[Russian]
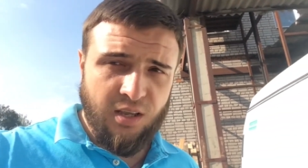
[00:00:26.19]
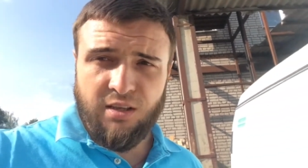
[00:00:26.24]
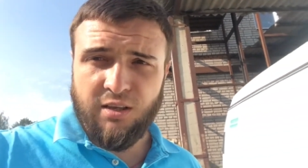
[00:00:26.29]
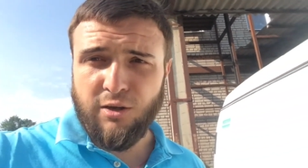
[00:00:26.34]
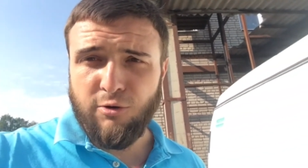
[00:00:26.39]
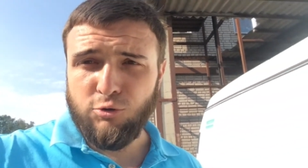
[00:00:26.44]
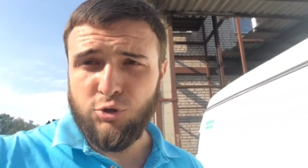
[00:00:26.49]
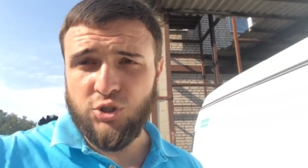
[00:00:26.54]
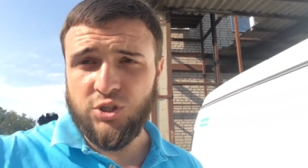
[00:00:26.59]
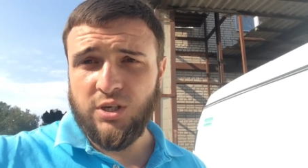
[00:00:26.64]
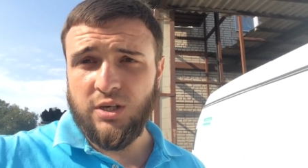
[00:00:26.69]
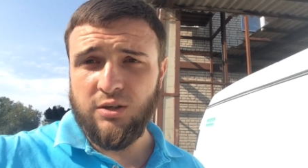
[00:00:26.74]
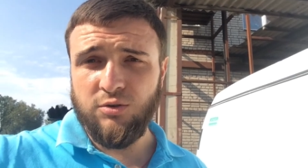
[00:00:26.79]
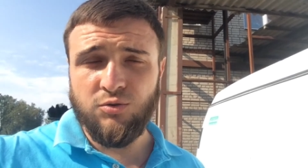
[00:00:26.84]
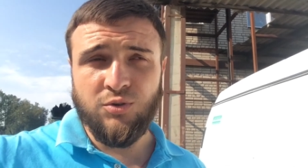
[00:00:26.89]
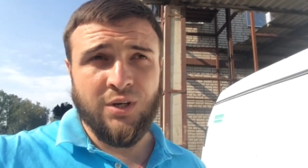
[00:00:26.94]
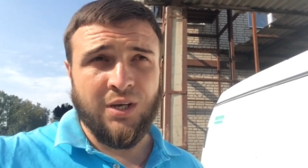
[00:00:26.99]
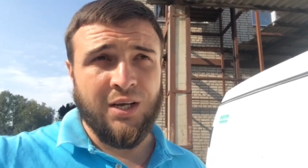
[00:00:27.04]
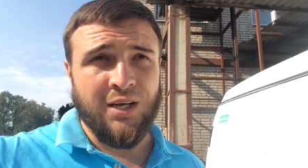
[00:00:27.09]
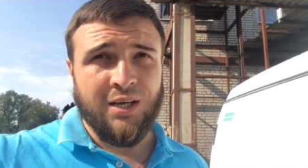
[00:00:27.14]
Короче,
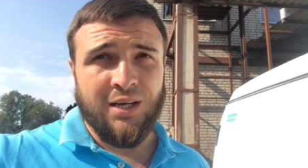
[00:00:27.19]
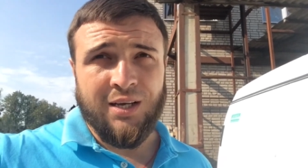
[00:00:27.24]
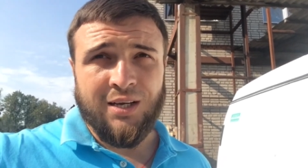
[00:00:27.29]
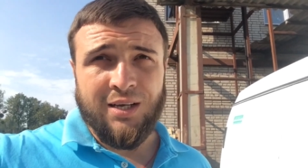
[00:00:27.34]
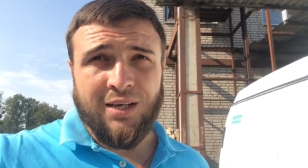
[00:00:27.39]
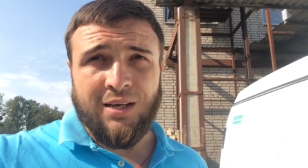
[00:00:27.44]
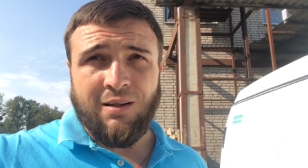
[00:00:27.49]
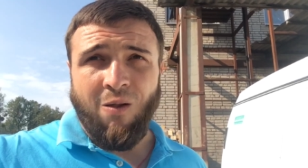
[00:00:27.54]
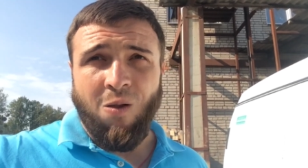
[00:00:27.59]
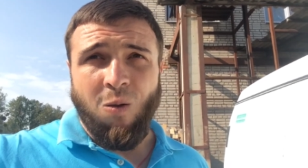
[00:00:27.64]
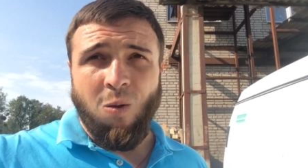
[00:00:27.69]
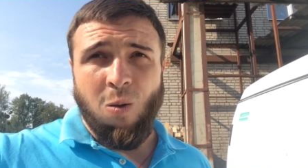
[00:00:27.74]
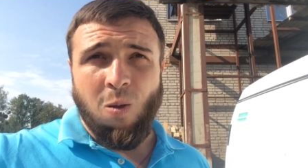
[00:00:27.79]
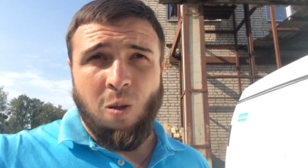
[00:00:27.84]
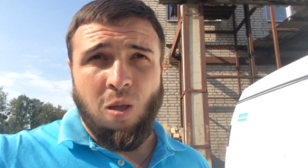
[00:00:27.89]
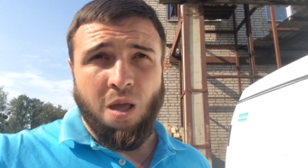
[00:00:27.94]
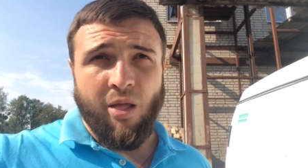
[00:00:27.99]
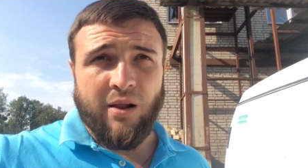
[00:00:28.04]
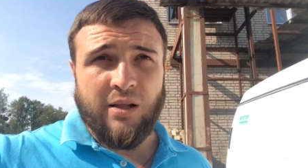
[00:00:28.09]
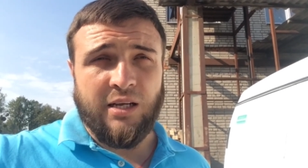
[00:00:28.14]
залил,
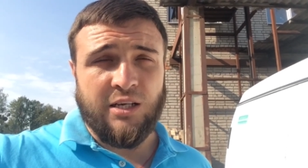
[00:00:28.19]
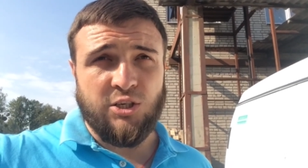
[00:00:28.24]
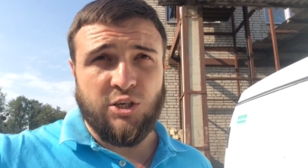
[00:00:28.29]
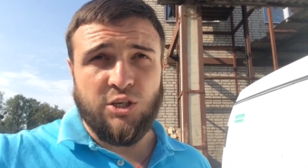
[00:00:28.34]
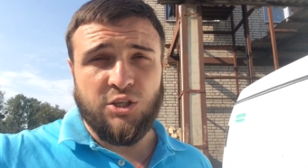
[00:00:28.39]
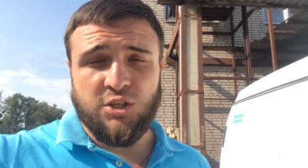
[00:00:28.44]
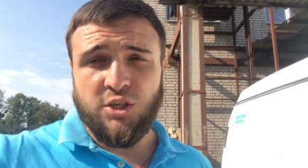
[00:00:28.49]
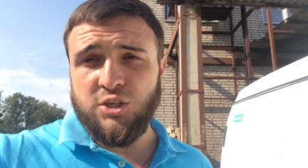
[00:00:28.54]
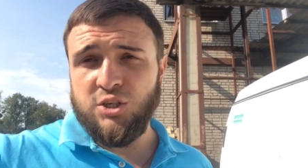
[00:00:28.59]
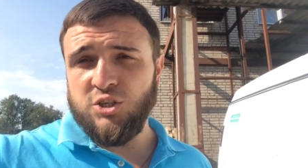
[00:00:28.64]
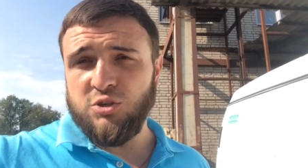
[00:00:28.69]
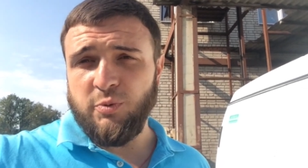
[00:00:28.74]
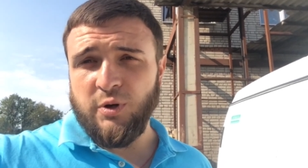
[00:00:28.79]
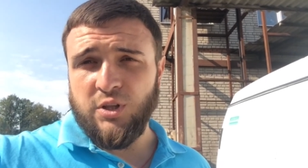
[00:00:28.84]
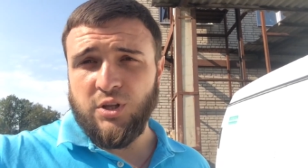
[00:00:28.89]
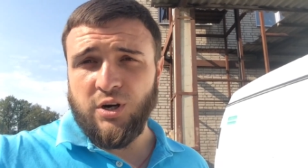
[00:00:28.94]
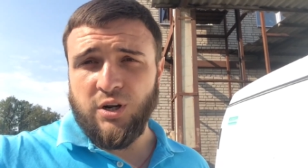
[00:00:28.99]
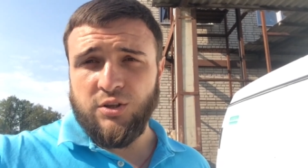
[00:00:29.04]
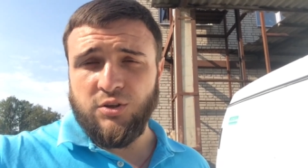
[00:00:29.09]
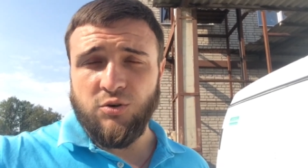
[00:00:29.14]
а 6 тысяч
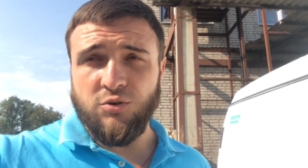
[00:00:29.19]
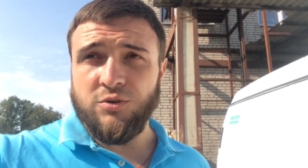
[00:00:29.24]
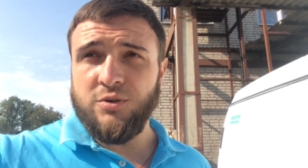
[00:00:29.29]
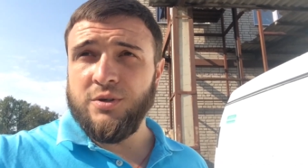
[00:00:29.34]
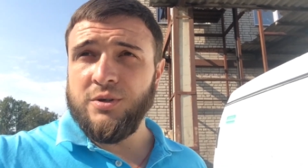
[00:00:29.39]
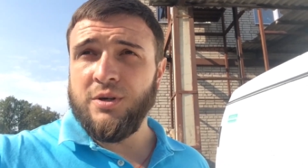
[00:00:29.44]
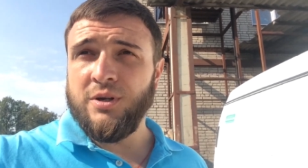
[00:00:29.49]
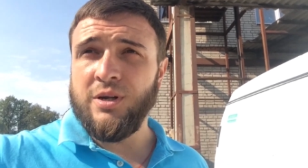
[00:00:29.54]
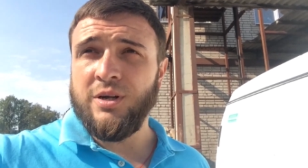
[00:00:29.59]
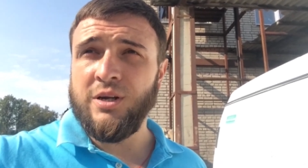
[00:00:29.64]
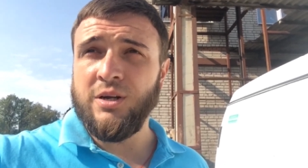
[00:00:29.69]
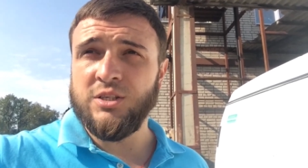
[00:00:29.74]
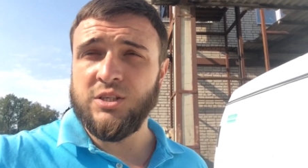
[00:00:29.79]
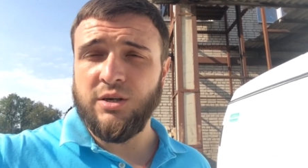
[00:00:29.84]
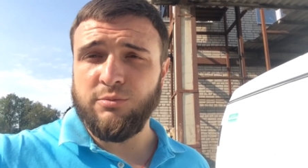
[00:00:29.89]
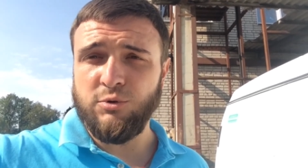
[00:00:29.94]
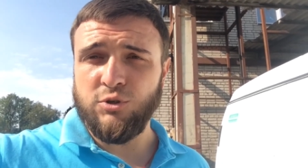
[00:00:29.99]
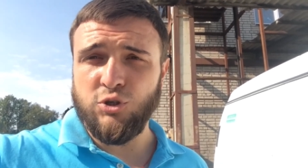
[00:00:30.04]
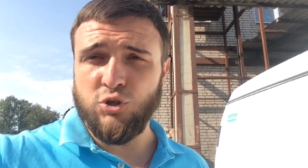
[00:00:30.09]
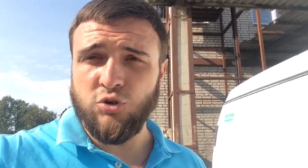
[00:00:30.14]
потратил
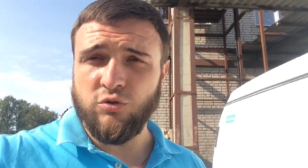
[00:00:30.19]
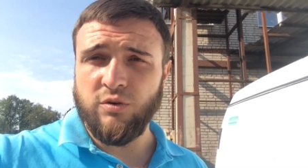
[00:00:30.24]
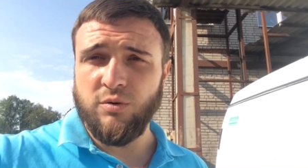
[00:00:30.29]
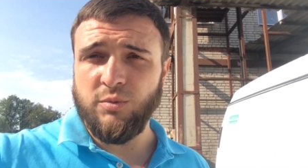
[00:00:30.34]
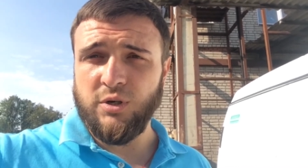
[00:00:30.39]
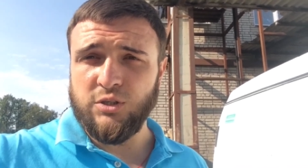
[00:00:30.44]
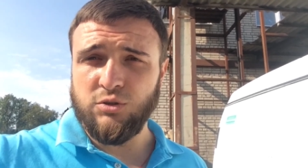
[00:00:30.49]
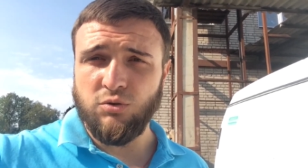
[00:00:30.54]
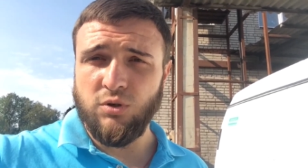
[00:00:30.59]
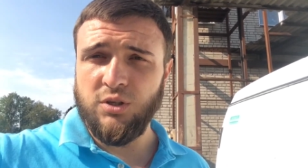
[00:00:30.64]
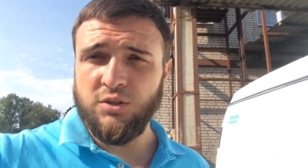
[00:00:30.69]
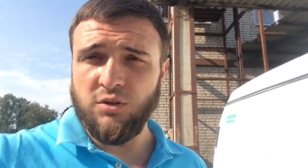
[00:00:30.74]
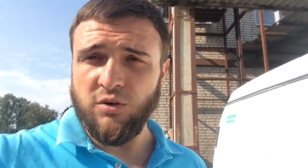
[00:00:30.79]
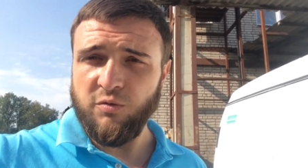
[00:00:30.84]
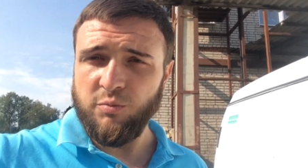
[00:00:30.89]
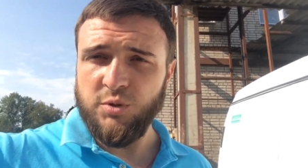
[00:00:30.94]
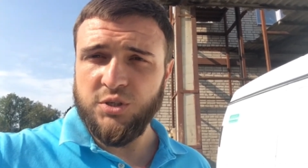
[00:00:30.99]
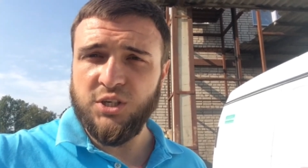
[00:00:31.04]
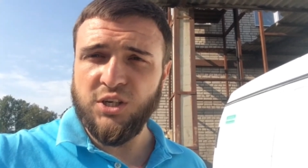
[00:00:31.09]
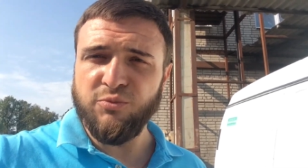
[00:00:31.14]
самое дешевое масло. Литров
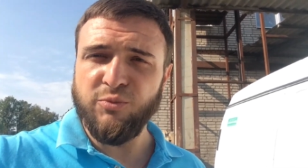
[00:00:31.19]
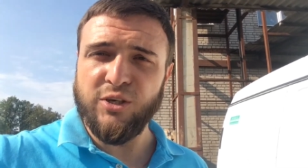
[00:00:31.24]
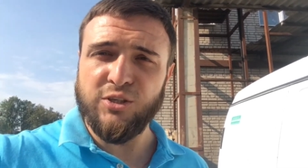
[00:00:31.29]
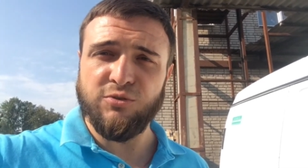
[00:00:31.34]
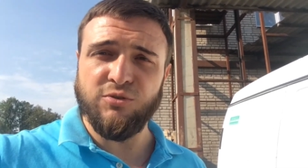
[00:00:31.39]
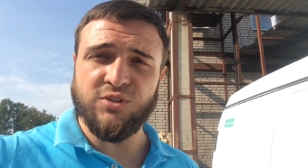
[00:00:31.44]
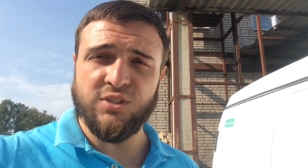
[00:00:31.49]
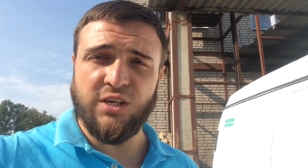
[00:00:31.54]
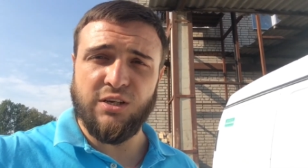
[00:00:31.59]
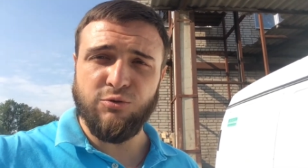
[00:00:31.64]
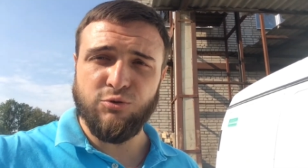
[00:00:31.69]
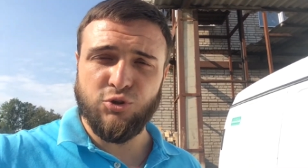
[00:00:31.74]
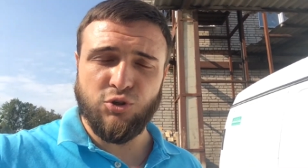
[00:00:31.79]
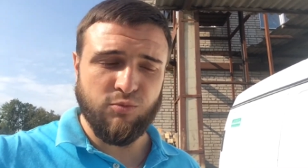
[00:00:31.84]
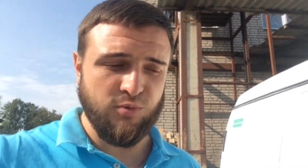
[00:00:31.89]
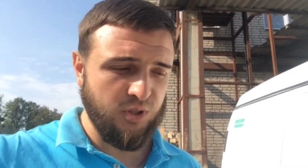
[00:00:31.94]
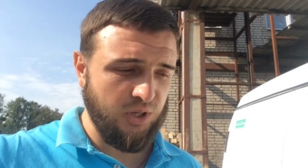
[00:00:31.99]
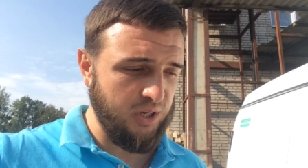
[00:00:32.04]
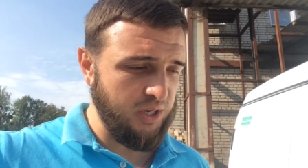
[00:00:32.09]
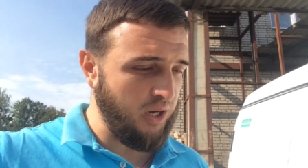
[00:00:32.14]
50 масла залил,
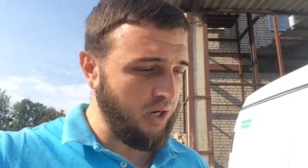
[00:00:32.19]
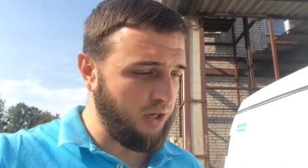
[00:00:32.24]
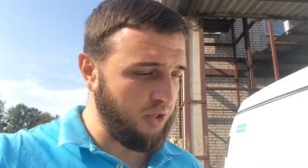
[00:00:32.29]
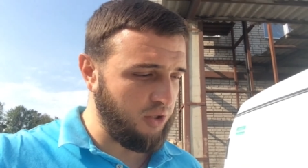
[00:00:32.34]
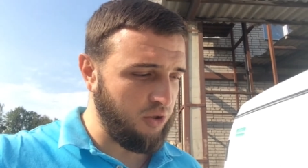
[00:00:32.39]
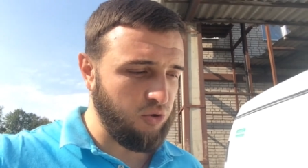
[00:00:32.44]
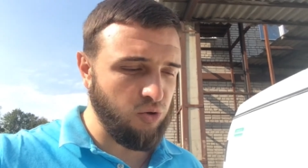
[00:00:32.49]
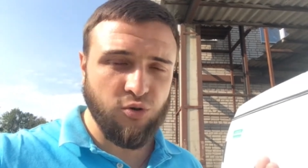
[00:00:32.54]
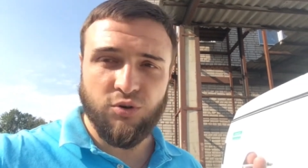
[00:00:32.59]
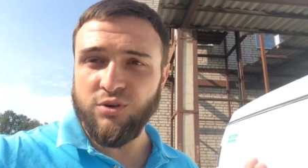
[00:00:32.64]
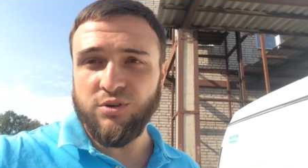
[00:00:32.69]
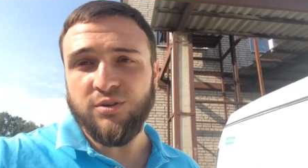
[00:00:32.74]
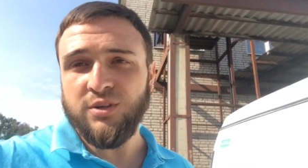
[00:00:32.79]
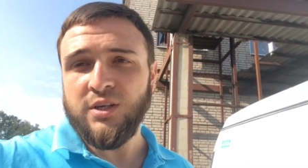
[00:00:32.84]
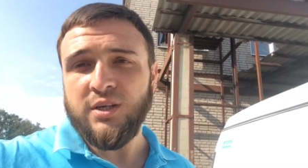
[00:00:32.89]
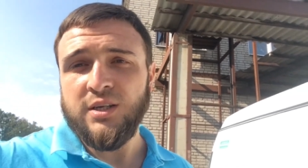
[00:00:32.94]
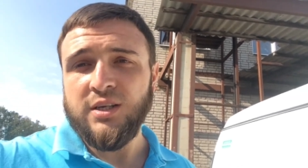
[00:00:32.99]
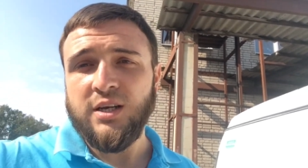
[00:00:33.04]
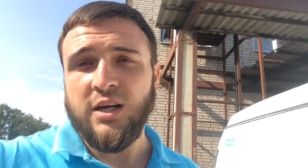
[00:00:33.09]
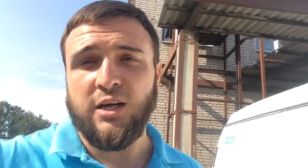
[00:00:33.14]
чтобы доехать, и то
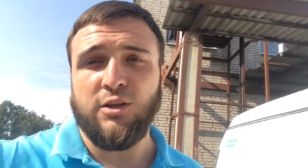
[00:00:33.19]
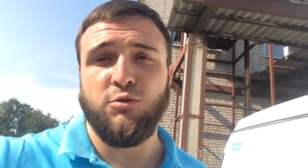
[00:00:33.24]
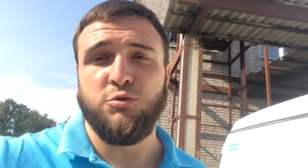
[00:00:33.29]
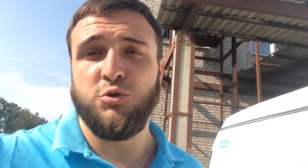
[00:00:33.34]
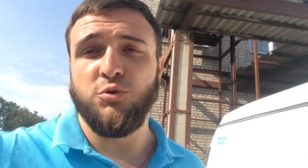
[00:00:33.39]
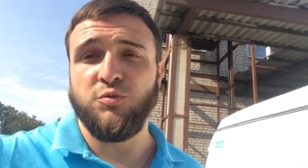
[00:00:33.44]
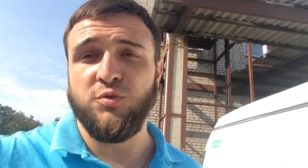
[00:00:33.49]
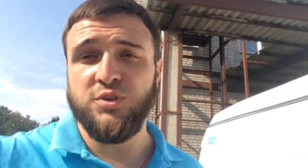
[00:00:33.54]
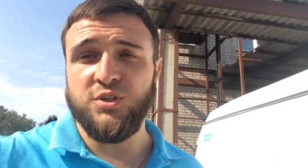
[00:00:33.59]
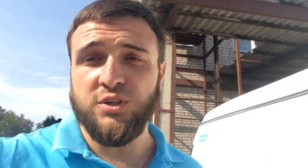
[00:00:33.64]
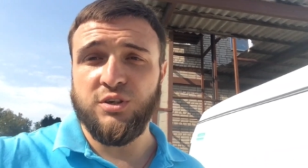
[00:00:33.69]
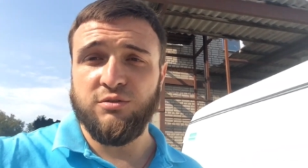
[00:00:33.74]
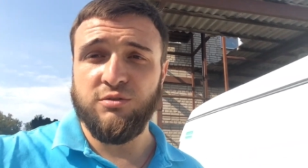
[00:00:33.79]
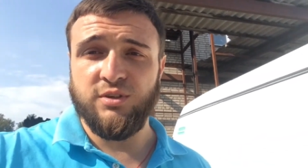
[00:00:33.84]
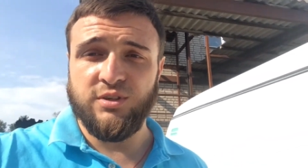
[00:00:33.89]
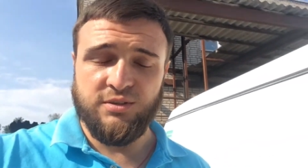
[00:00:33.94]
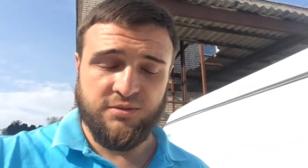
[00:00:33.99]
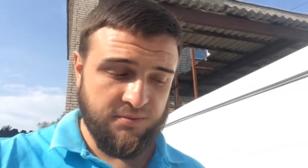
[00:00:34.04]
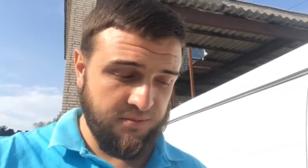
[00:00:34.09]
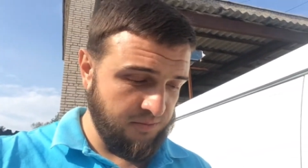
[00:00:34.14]
оно все
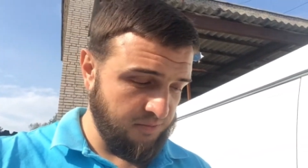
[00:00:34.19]
вытекло.